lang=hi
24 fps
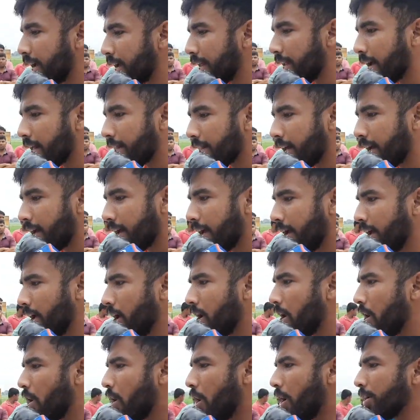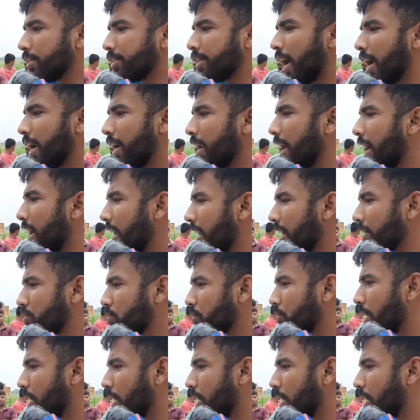किया जाता है और साइन डाई लग